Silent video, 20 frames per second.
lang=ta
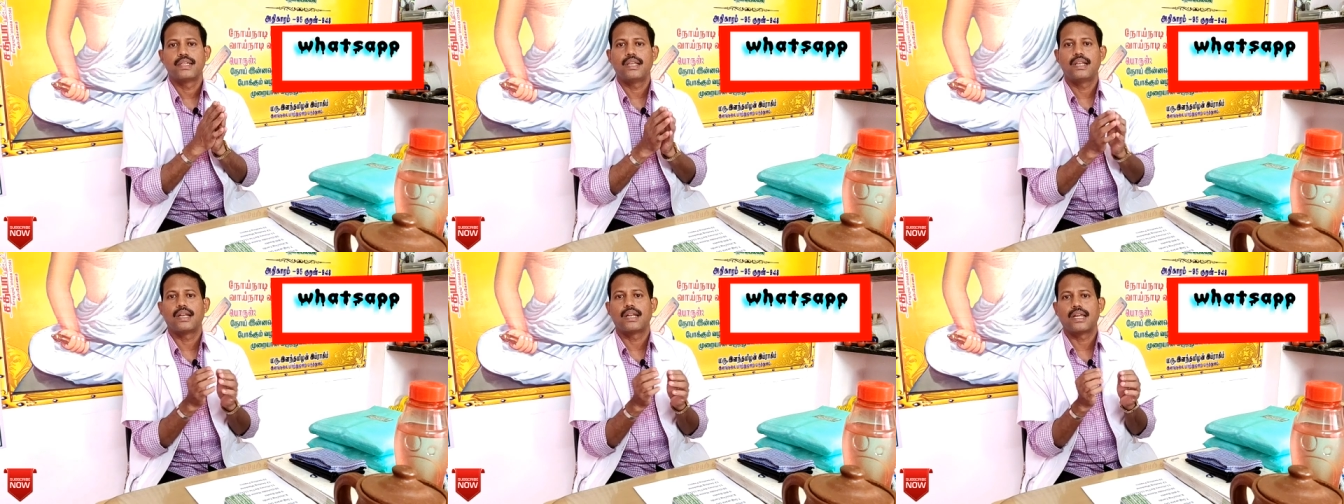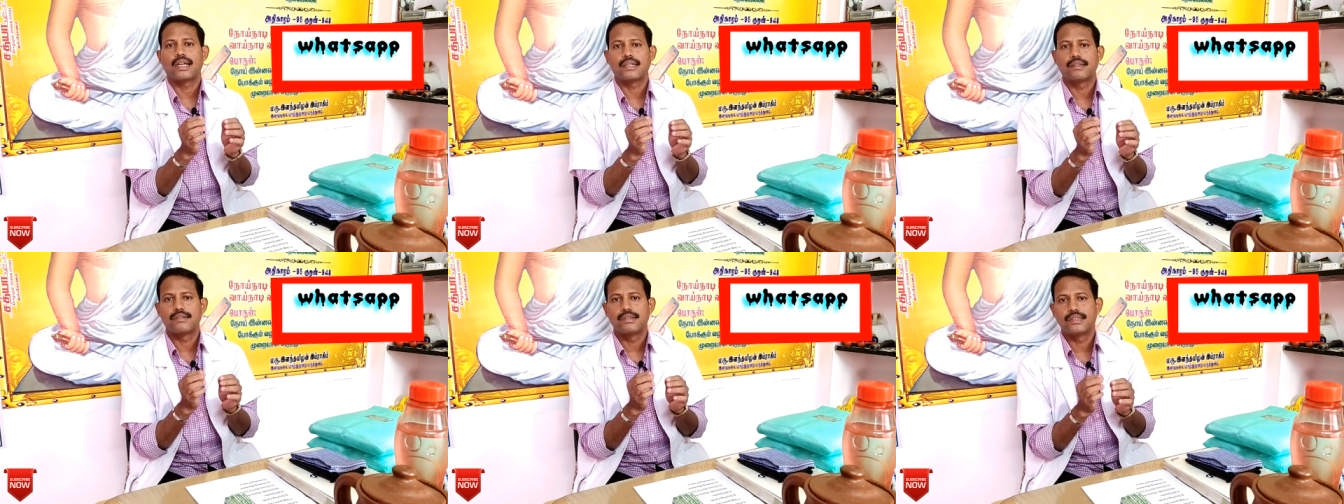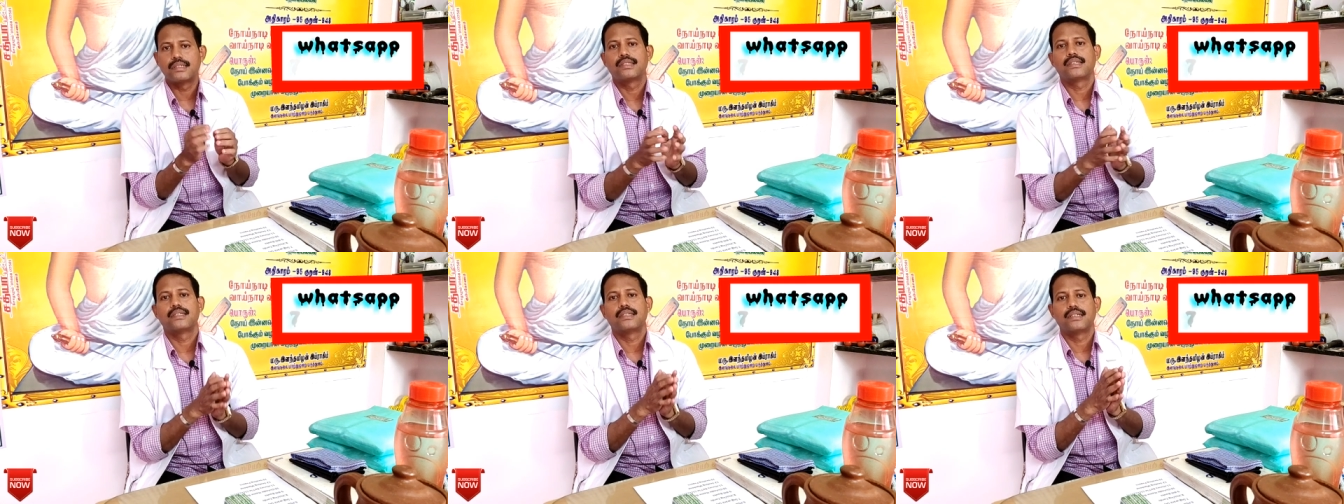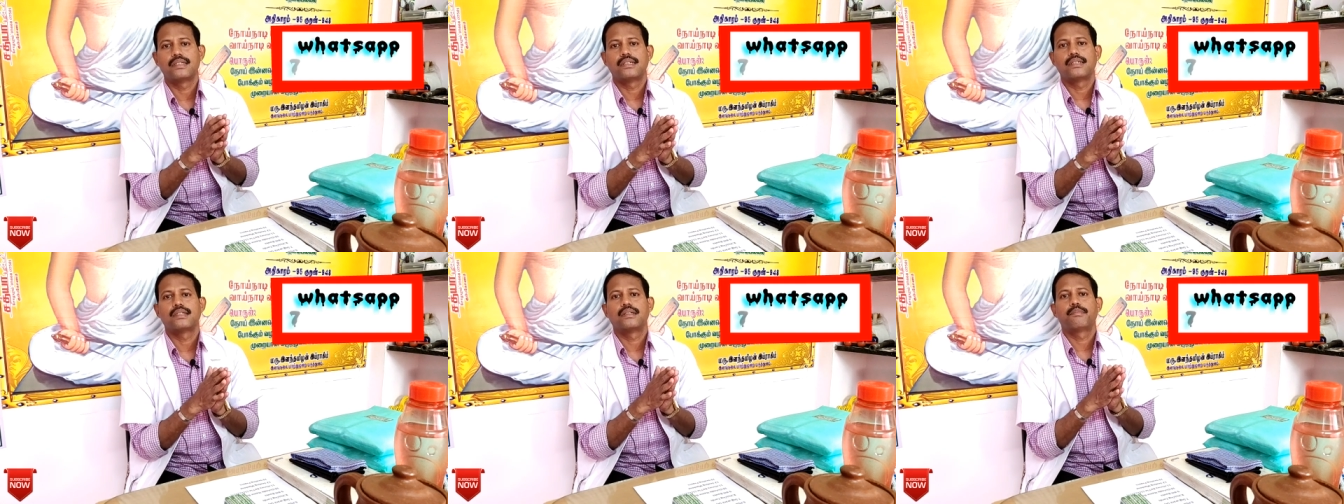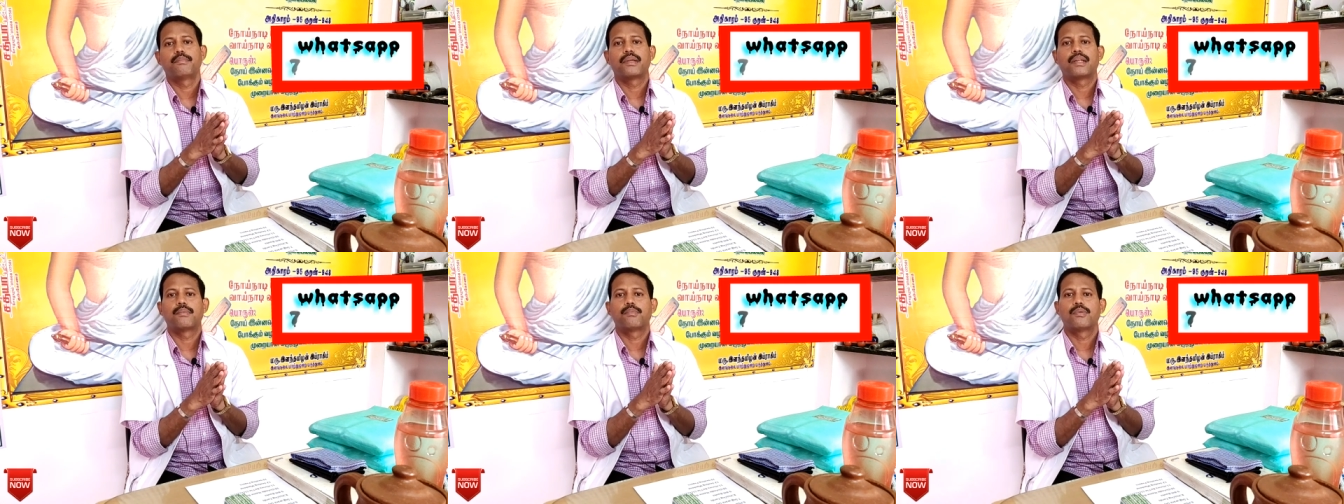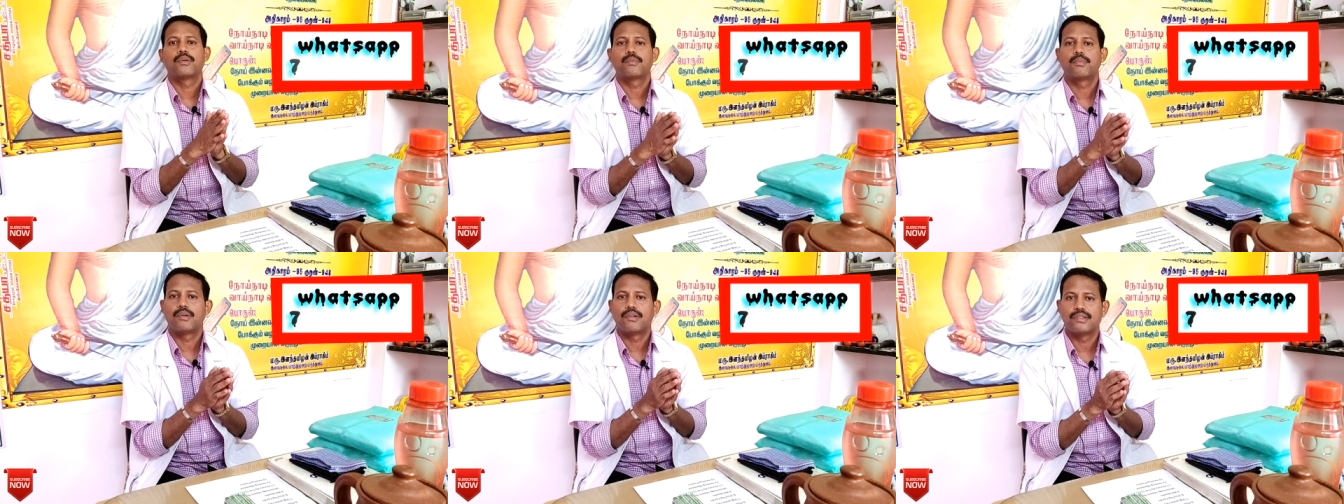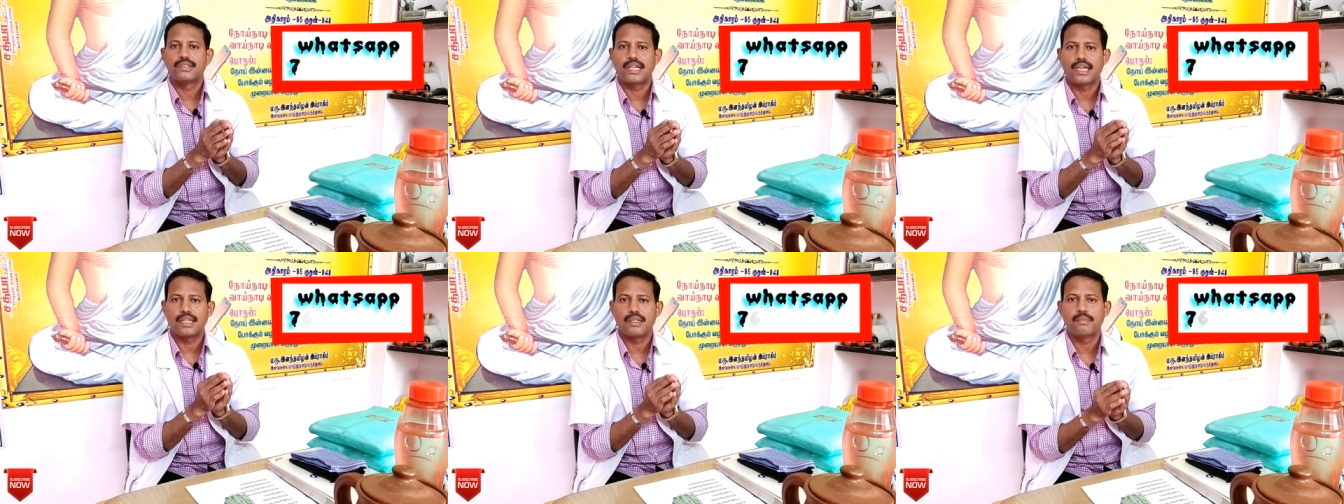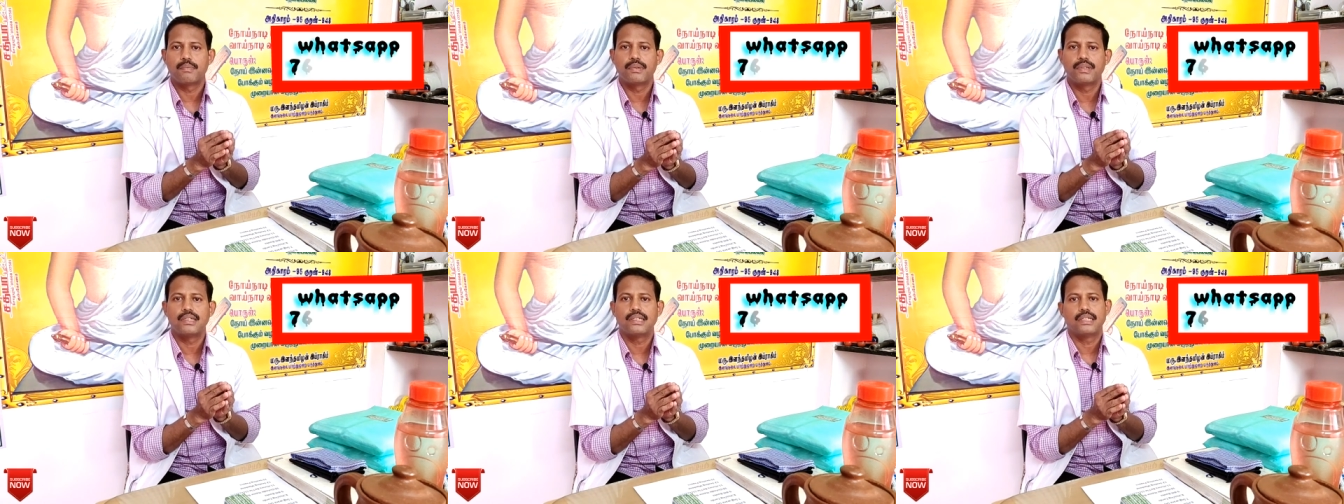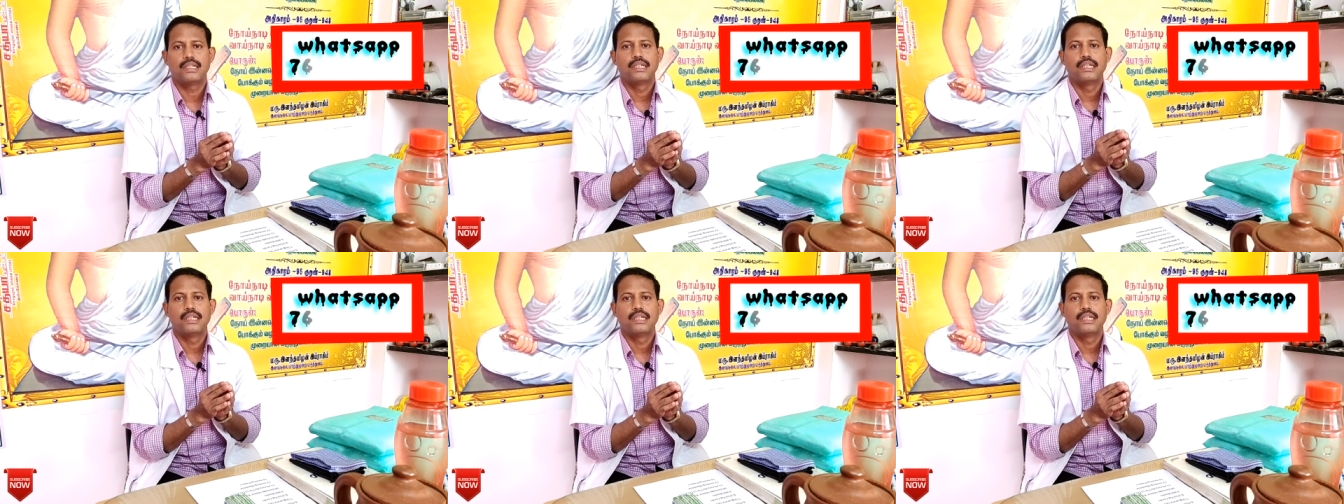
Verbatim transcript: இல்லைனாக்க வந்து பிறப்புறுப்பில் வந்து அரிப்பு